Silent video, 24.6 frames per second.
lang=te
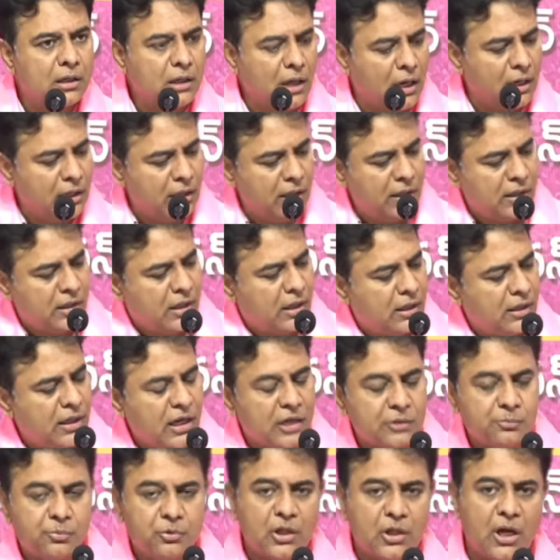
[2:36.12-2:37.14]
ఇవన్నిటికంటే
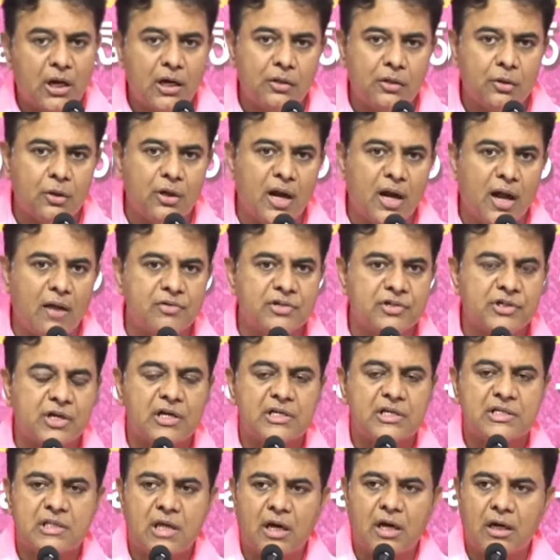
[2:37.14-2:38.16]
అద్భుతాన్ని ఏదో నేను
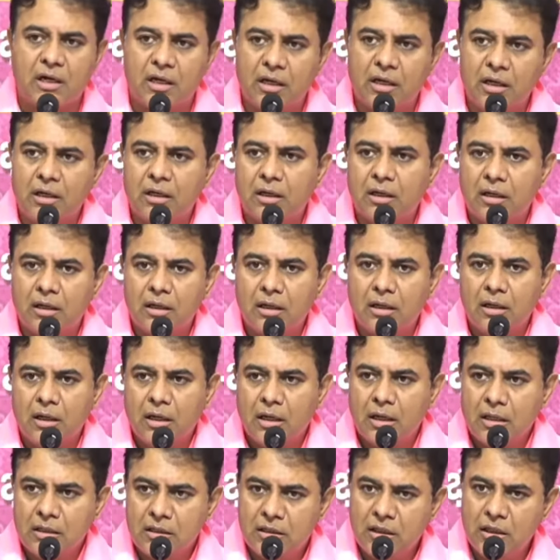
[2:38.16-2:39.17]
ఆవిష్కరిస్తా అంటే
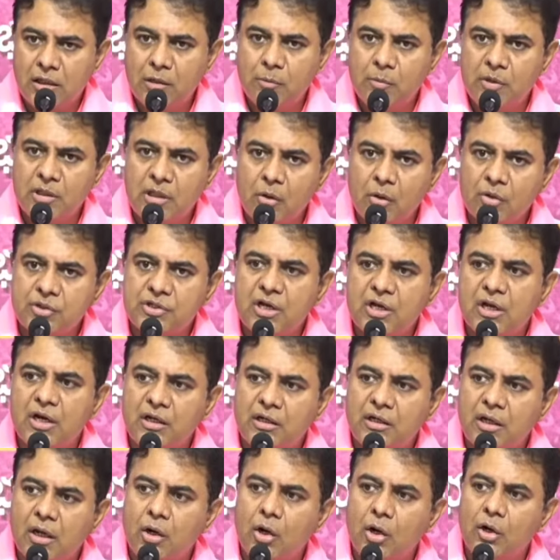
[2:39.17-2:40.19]
దీని మీద వచ్చే
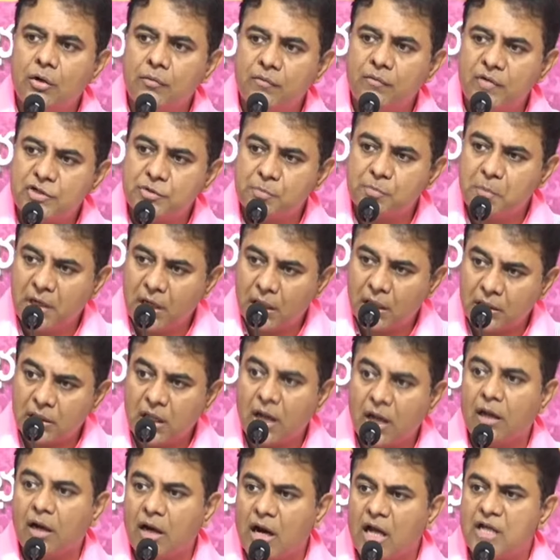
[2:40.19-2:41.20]
రిటర్న్ ఆన్ ఇన్వెస్ట్మెంట్
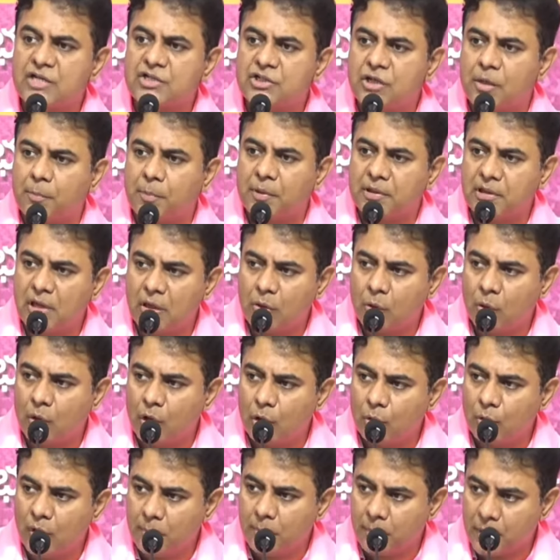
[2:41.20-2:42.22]
ఎంత రాష్ట్ర ప్రజల
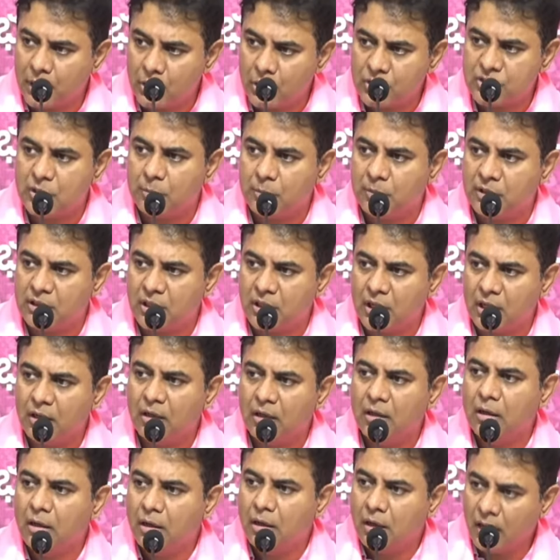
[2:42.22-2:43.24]
కొనగూరే ప్రయోజనం ఎంత
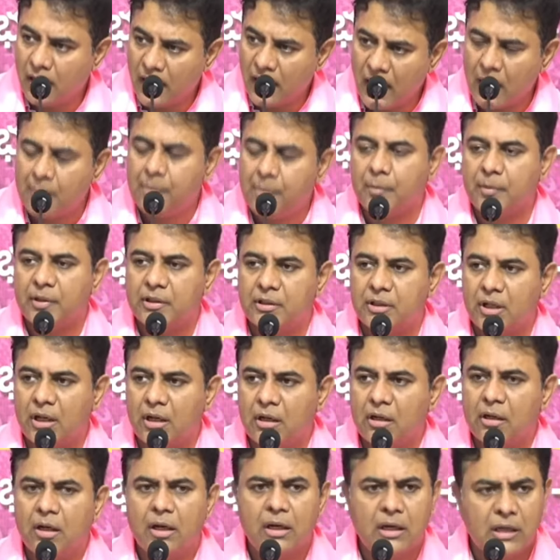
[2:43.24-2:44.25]
లాభం ఎంత
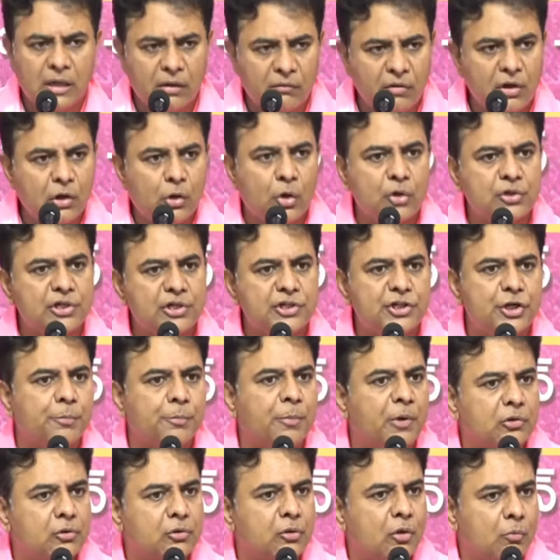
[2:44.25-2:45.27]
ఎవరి కోసం
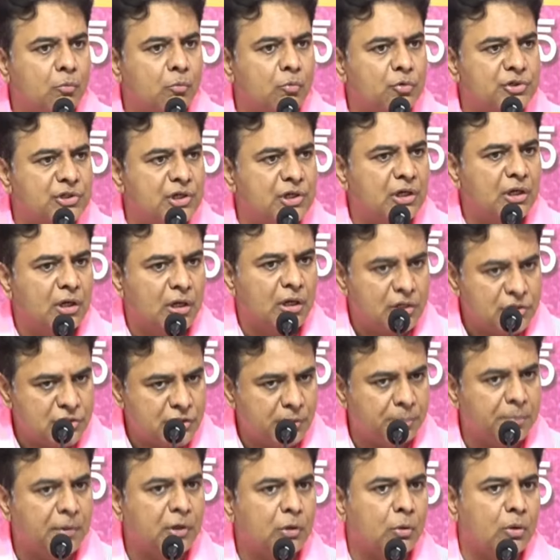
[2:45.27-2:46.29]
చేపడుతున్నావు మూసి
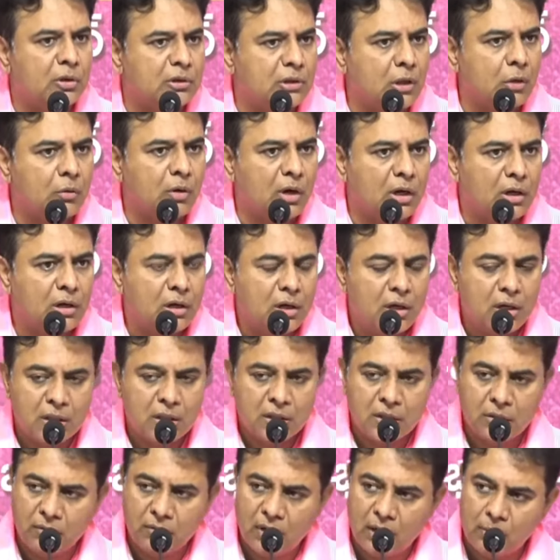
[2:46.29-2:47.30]
చెప్పమని కోరుతా ఉన్నా
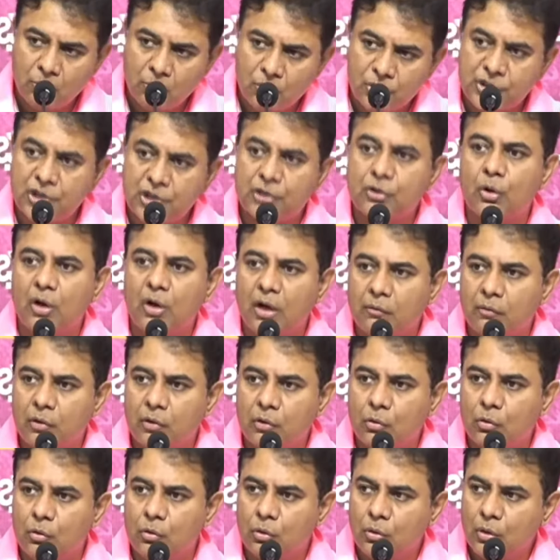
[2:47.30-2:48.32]
దీనివల్ల మురిసెటోళ్ళు
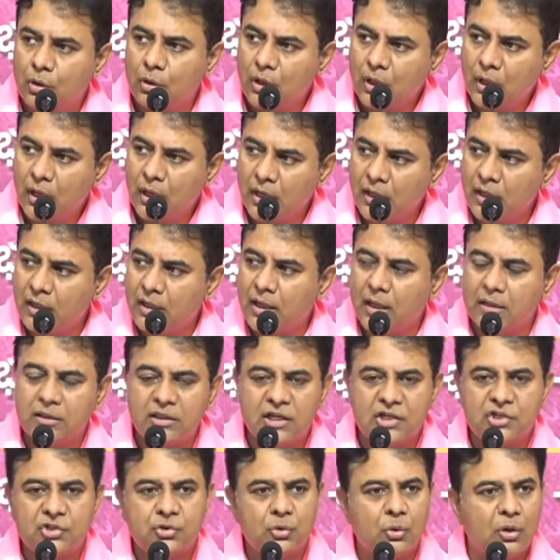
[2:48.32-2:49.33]
ఎవరు ఎగిరి
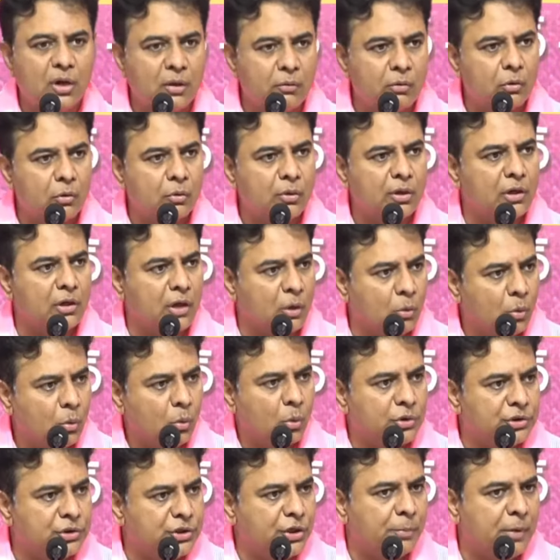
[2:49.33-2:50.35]
గంతేసేటోళ్ళు ఎవరు నేను
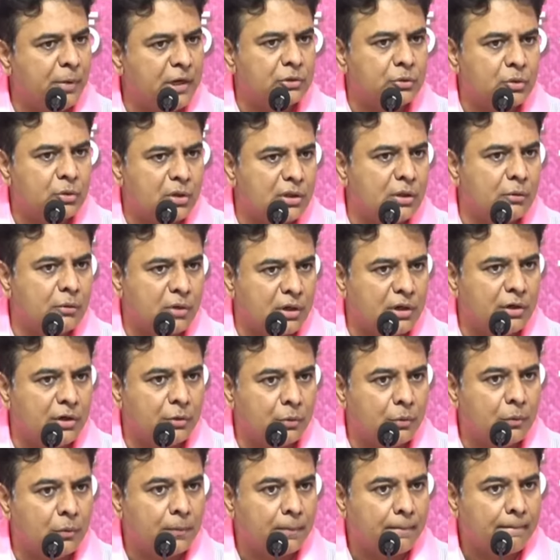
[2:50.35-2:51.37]
ఒత్తిడి పెడుతున్నది ఎవరు
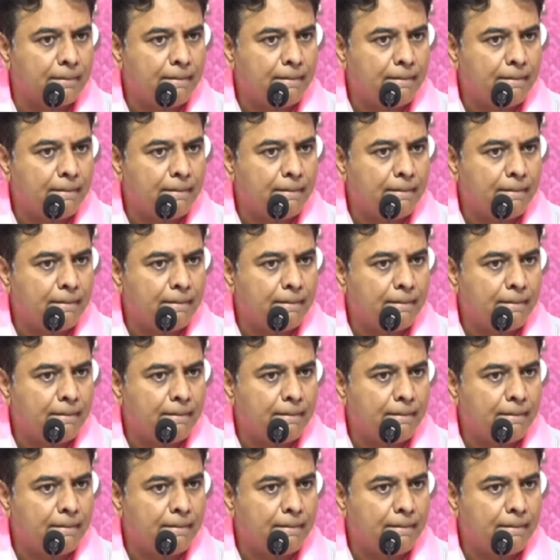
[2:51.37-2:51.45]
నిన్ను